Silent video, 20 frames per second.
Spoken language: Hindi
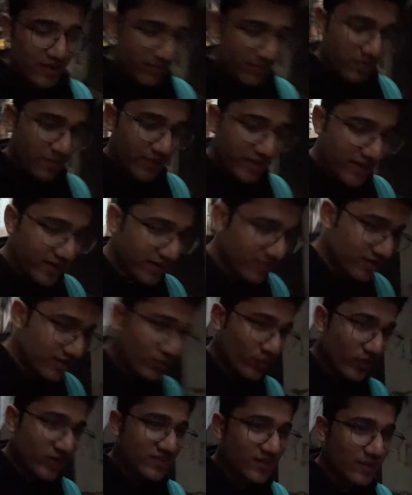अभी मैंने ना
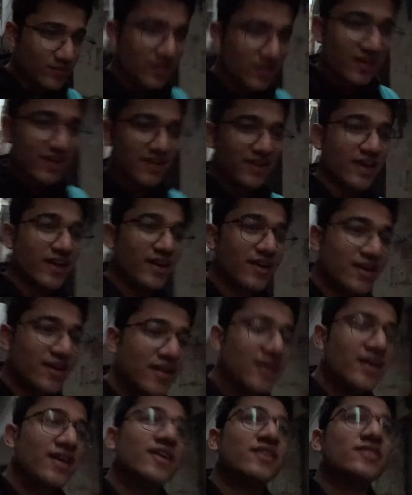व्हाट्सएप चेक किया
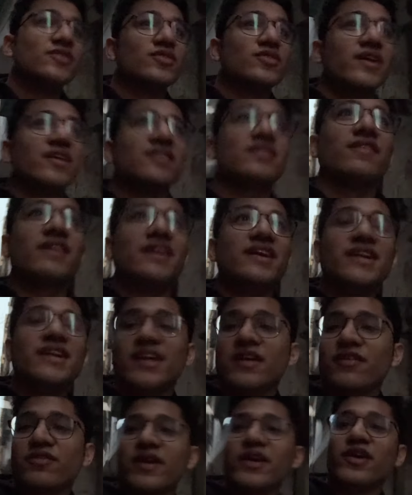देर इज़ अ वेरी
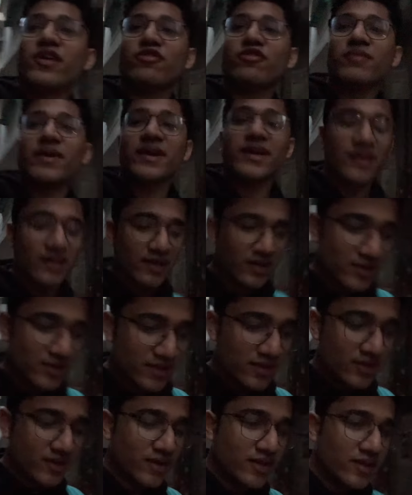डियर फ्रेंड ऑफ माइंड
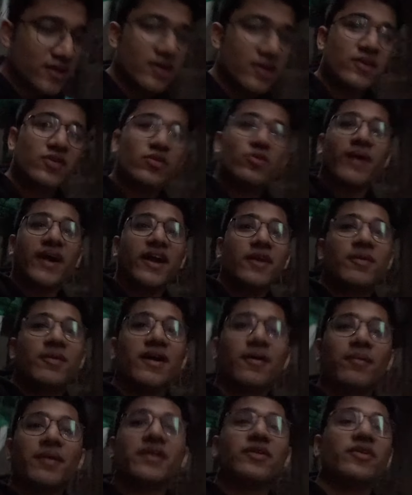हु माइट बी
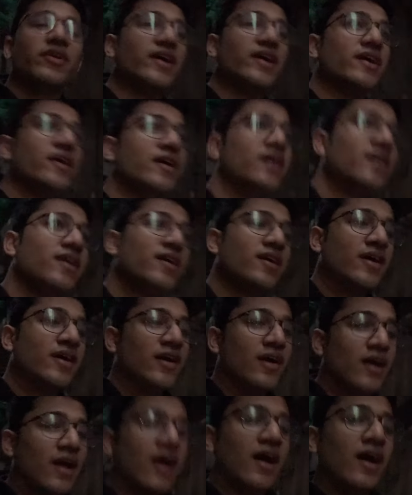कमिंग टुडे
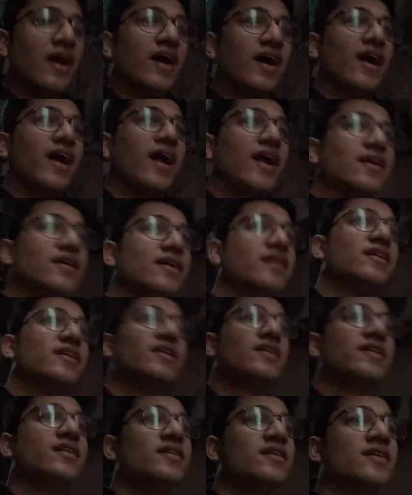एंड
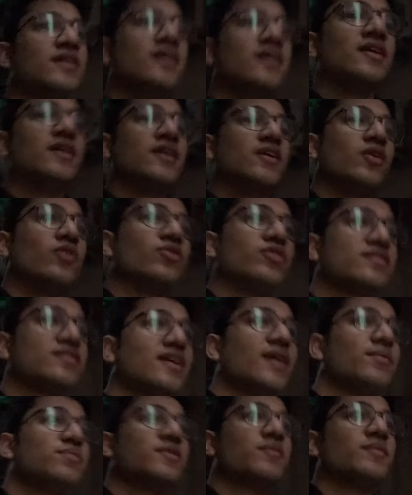उस
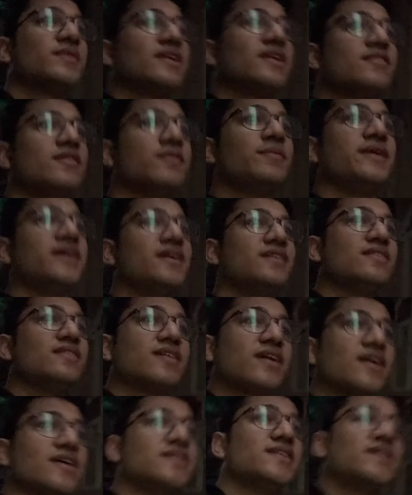हिसाब से मतलब अभी
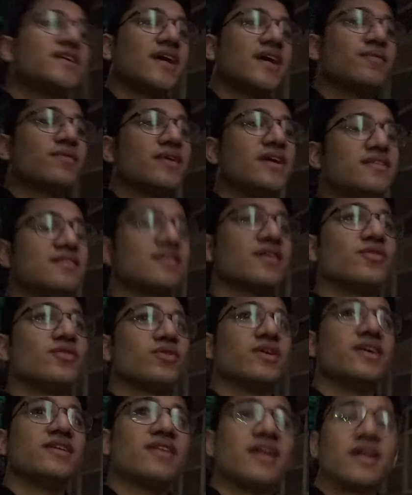जितना ज़्यादा टाइम खींच सकूँ
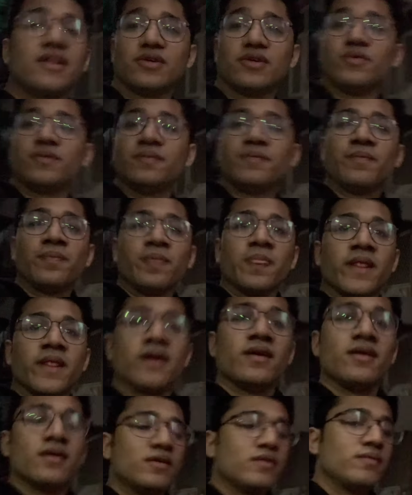खींच लेता हूँ
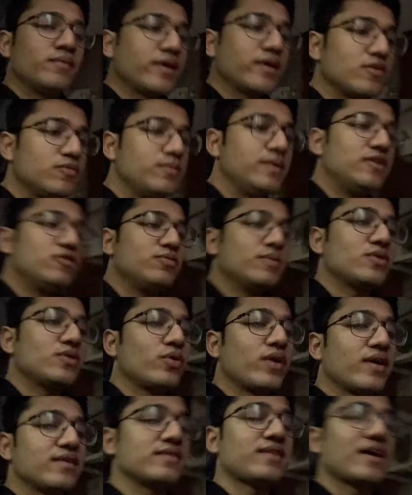बिकॉज बीच में
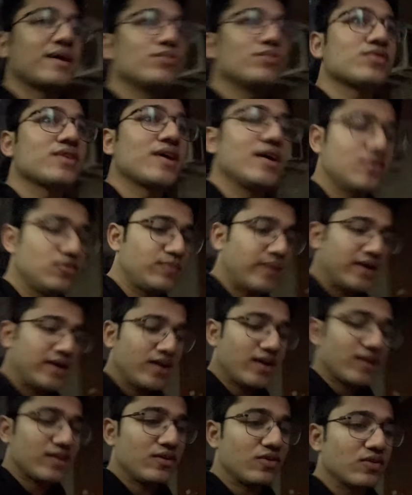थोड़ा सा टाइम उसके साथ स्पेंड
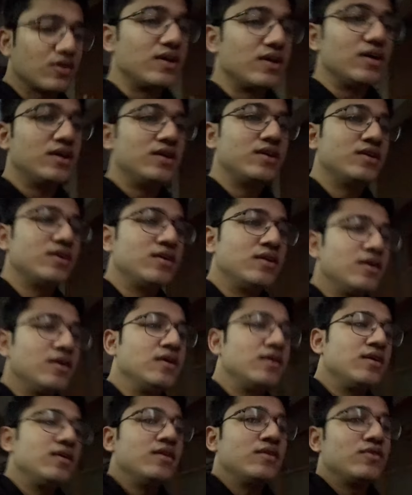करना होगा
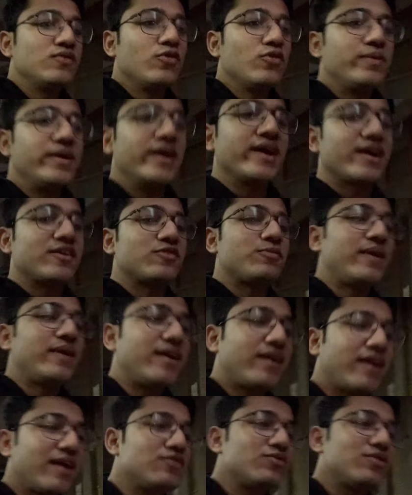वो भी एक एक्सपीरियंस
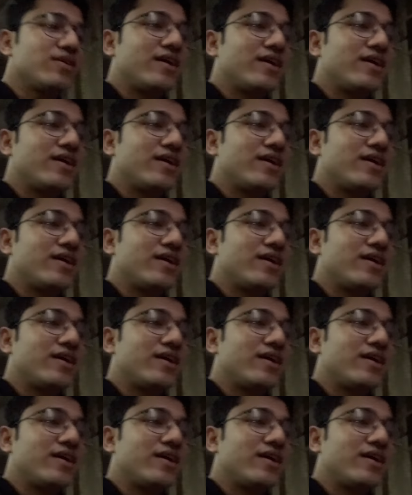रह चुका